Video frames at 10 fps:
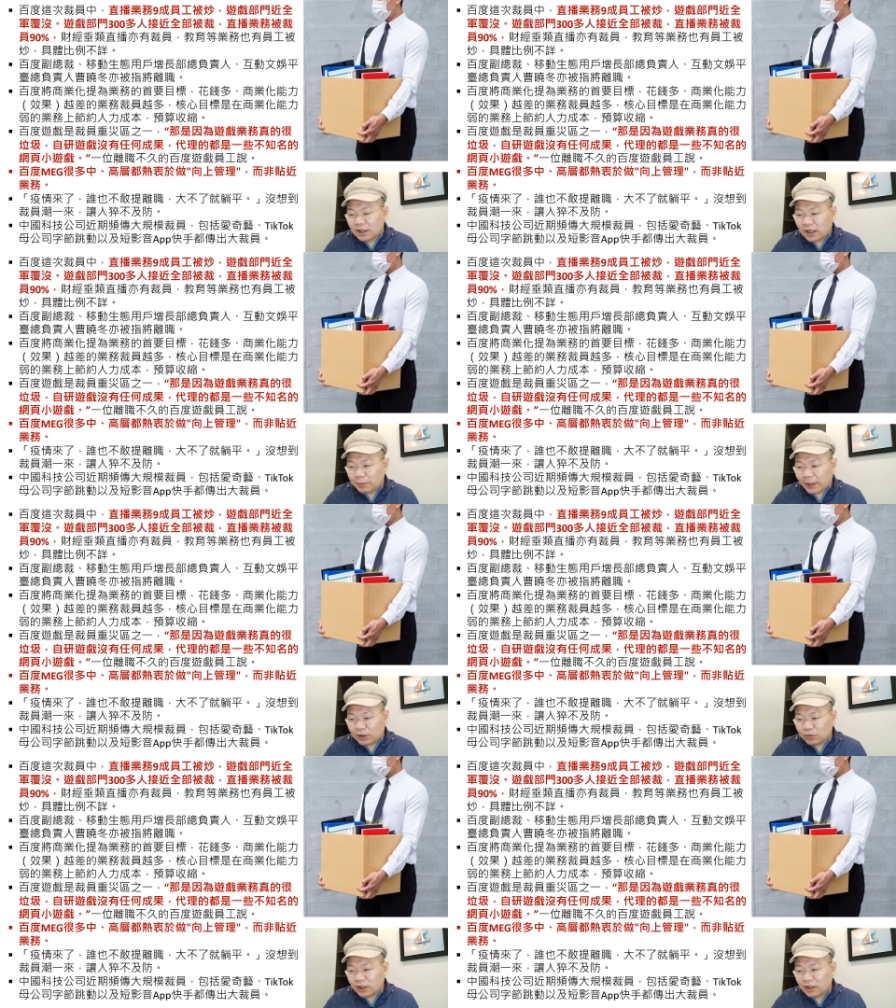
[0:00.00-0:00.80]
那百
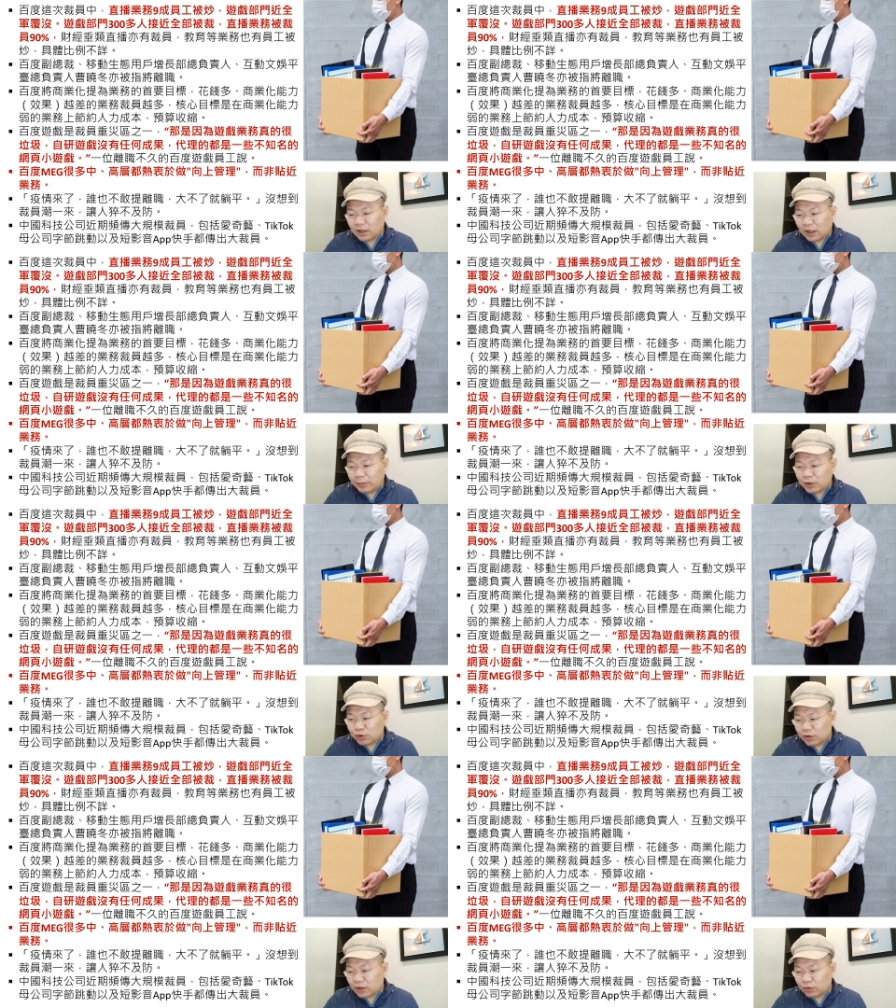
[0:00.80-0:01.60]
度的
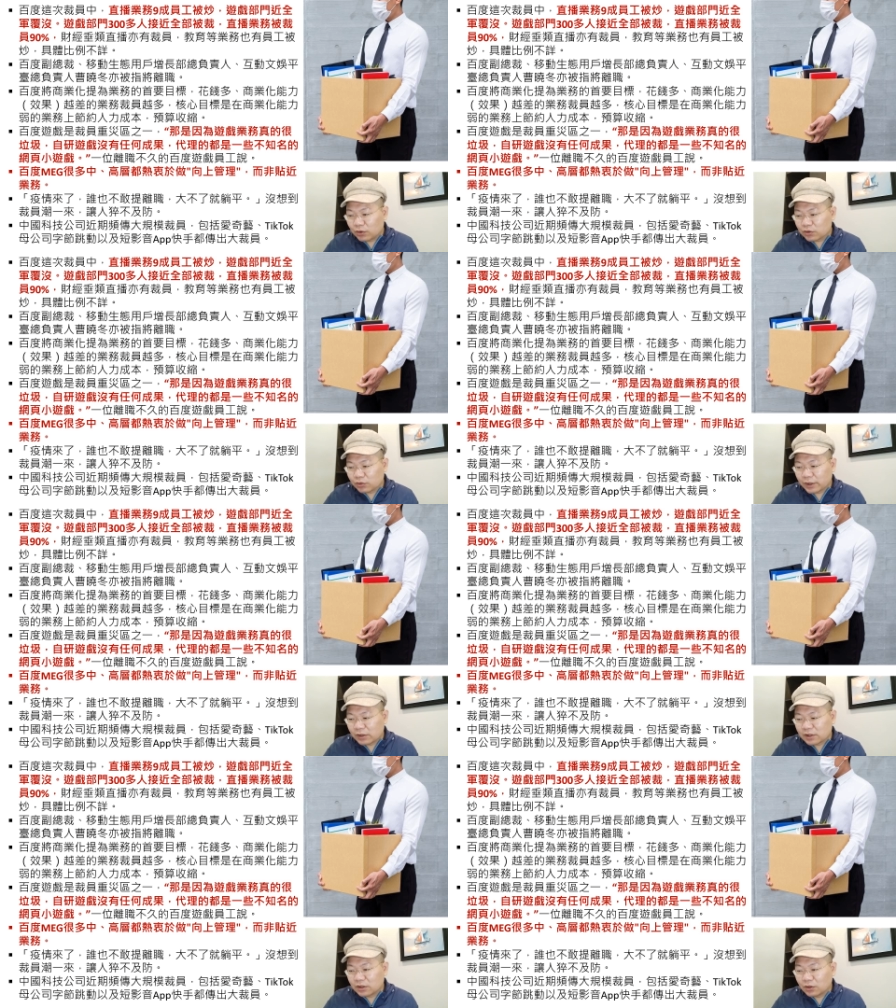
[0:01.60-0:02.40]
MEG 很多中高
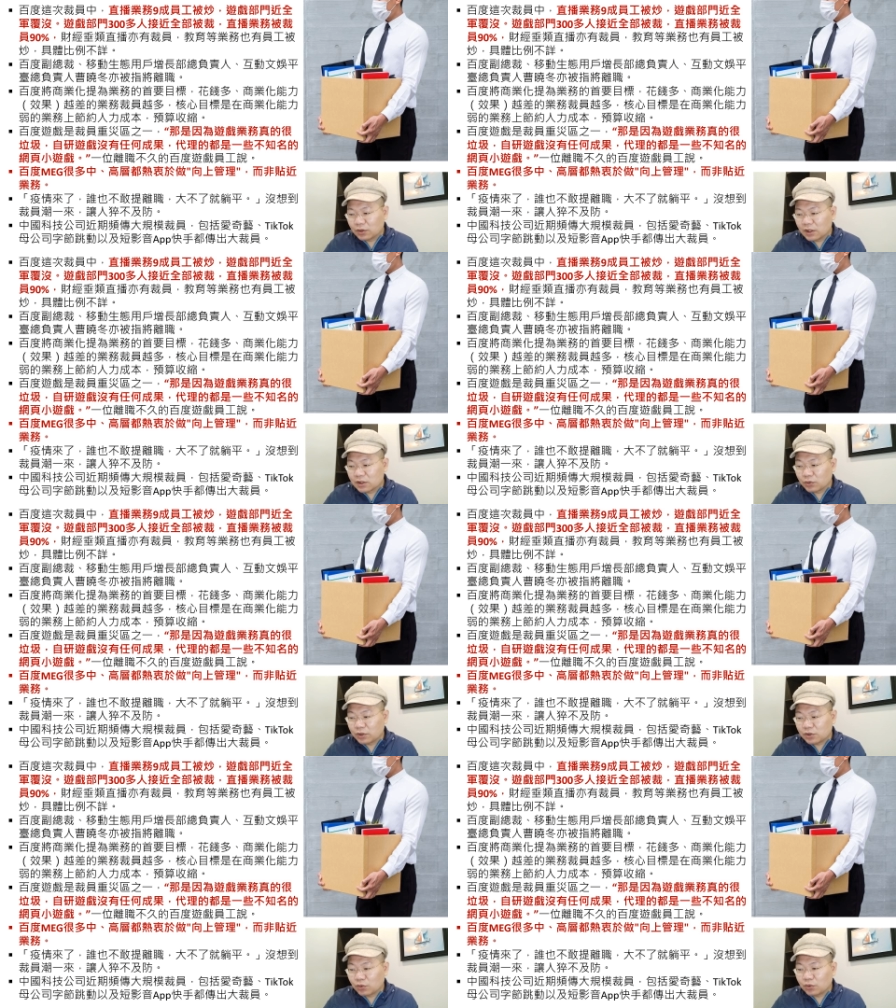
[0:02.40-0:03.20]
层都热衷
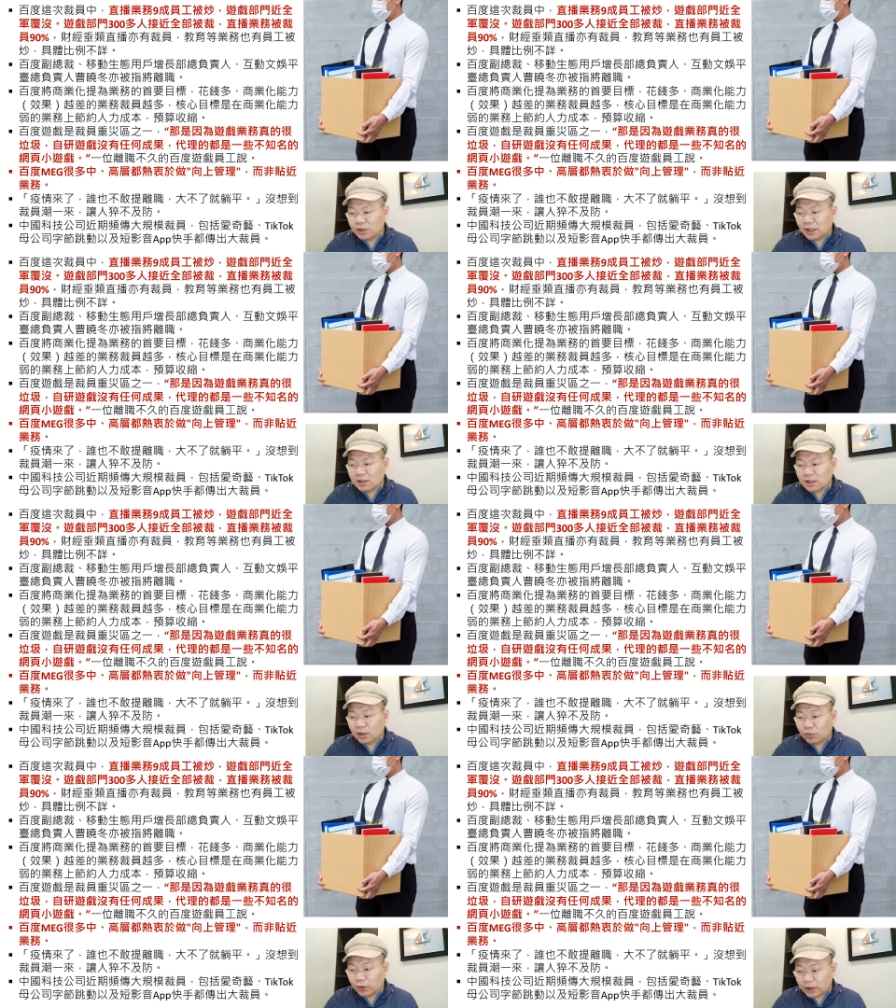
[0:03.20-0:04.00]
于做向
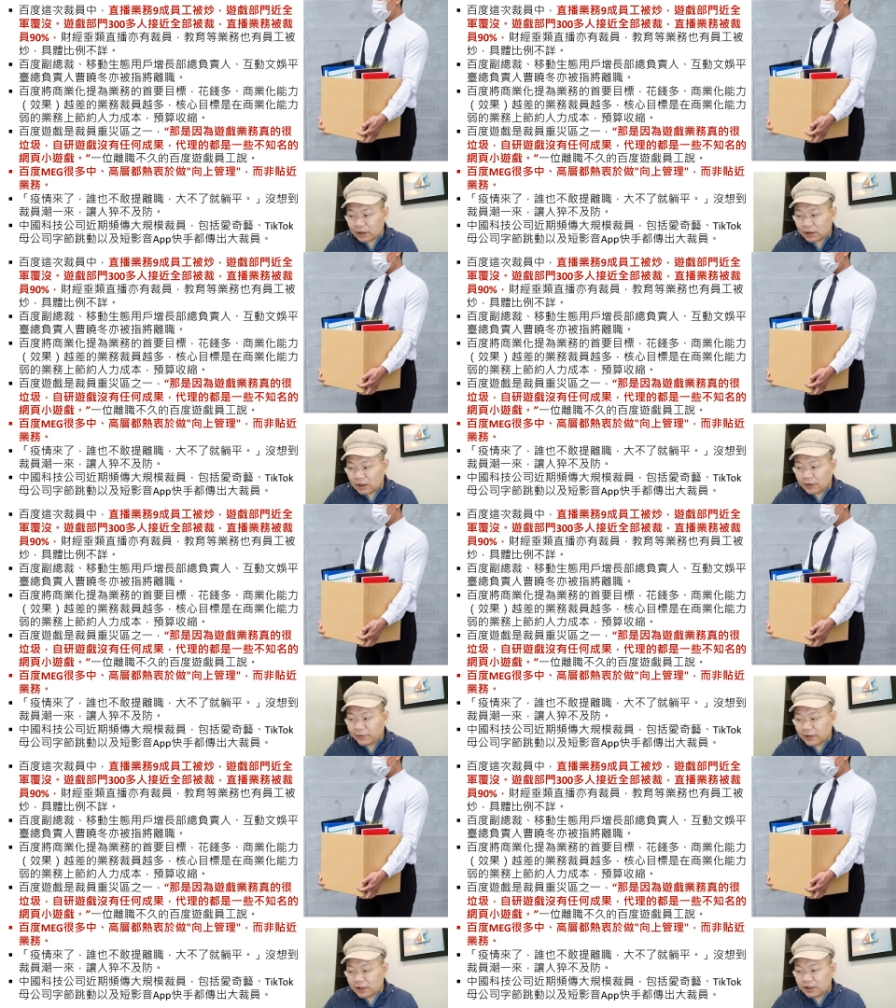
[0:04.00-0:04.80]
上管理，而
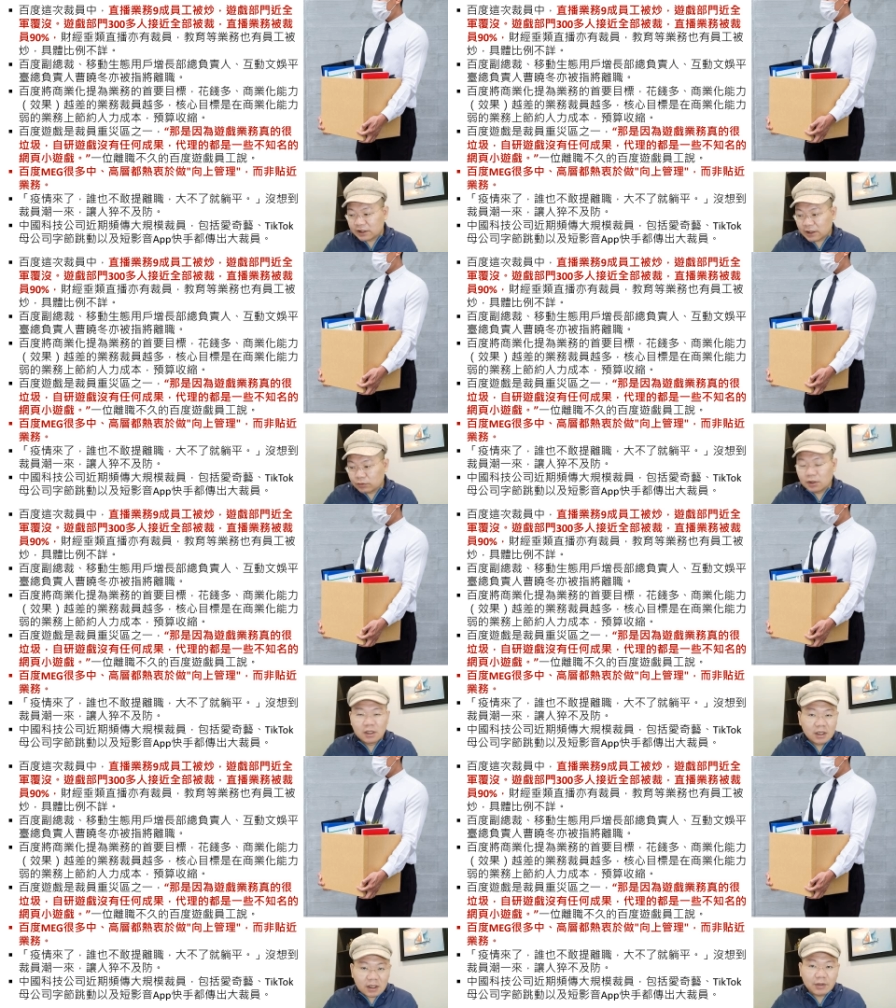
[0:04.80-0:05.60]
非贴近优。
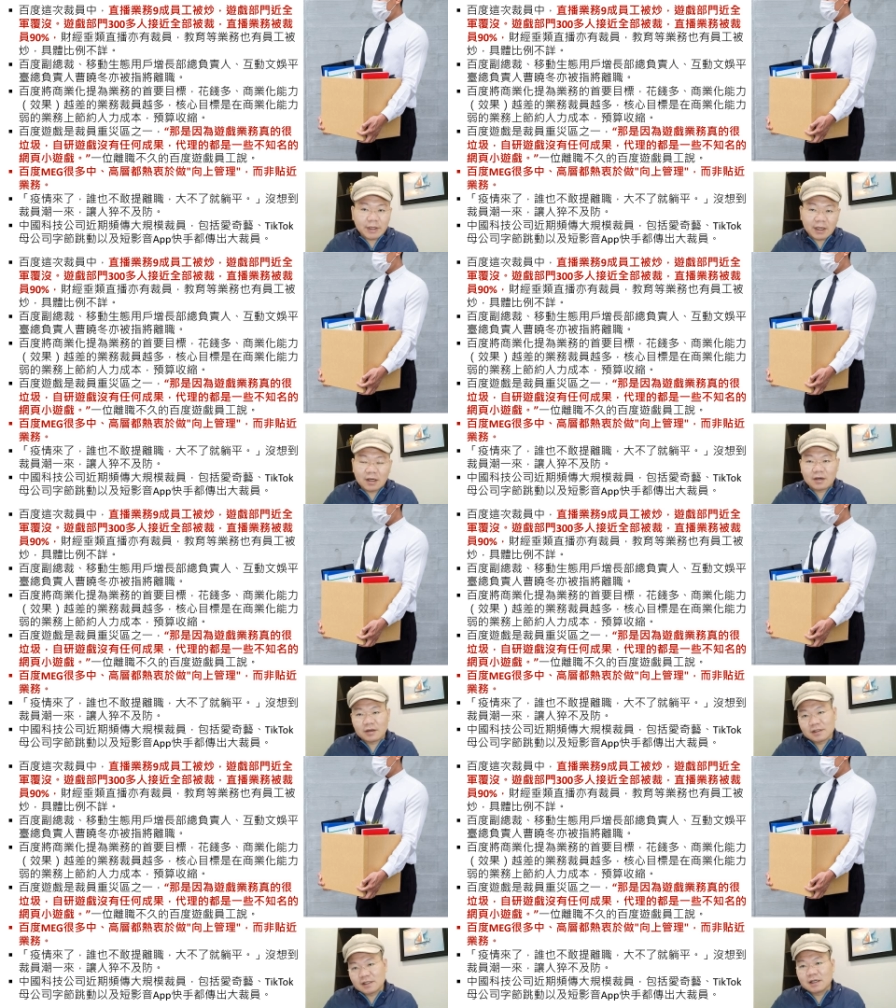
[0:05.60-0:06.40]
各位啊
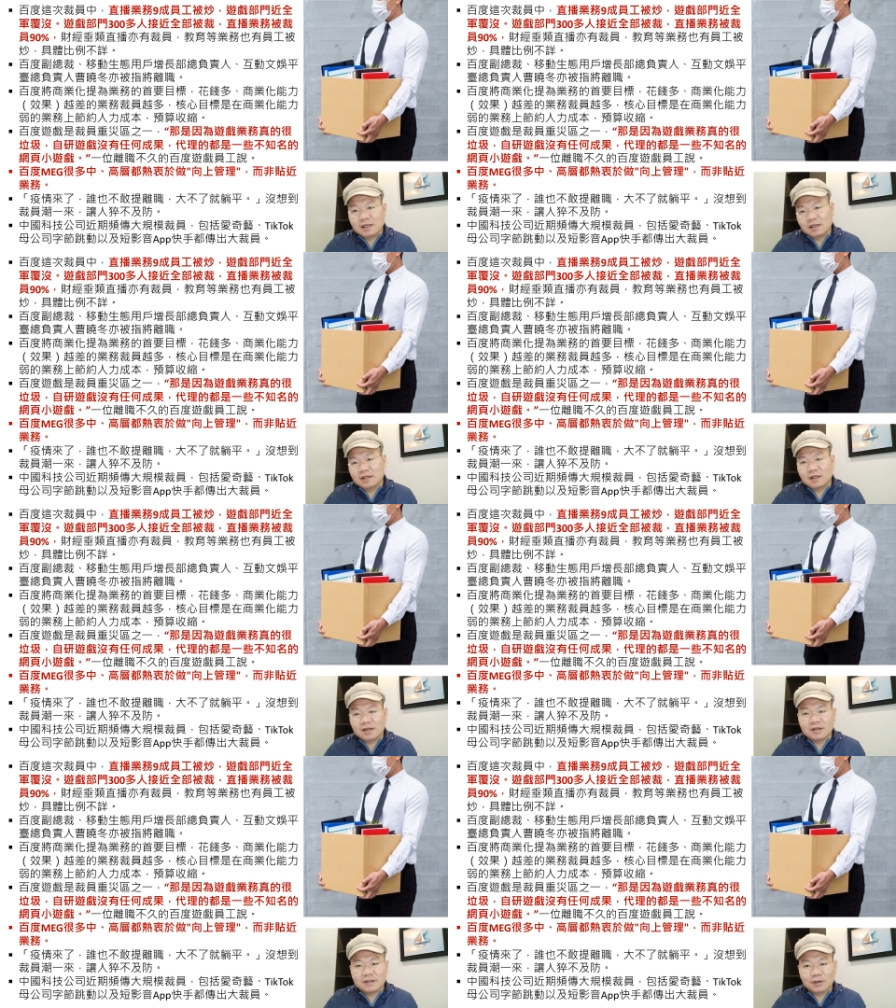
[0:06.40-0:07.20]
啊，这个
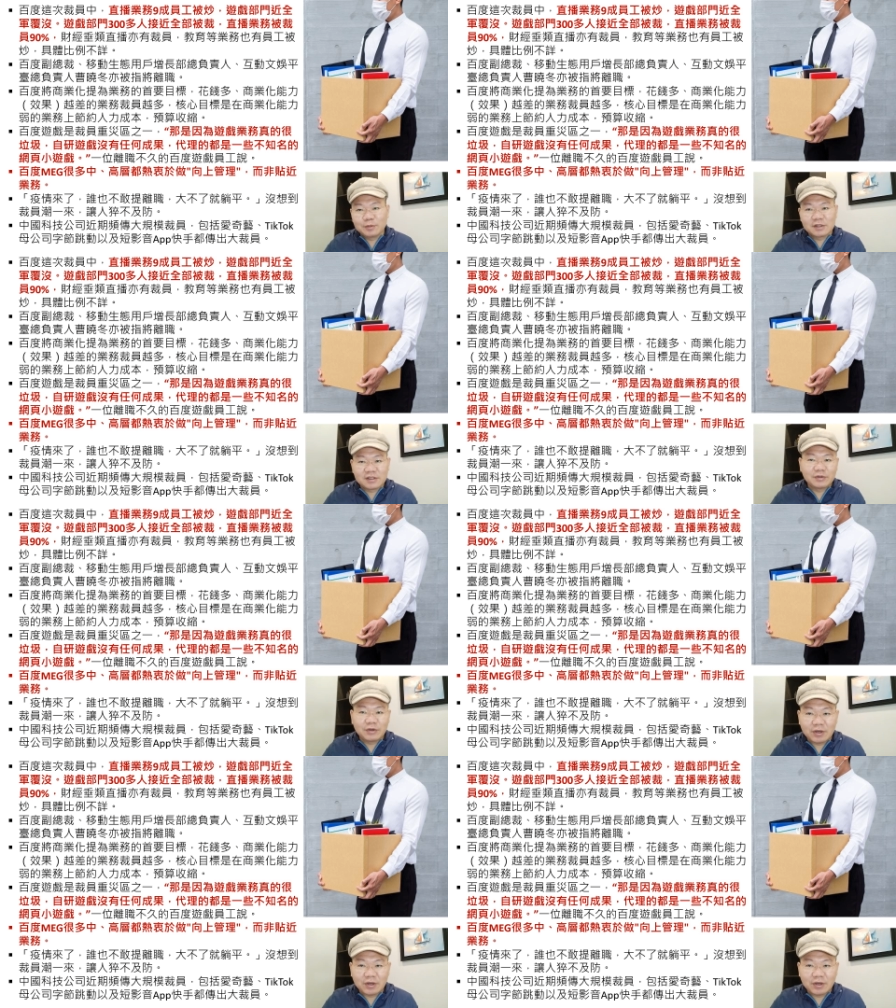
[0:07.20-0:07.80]
哈，我们身为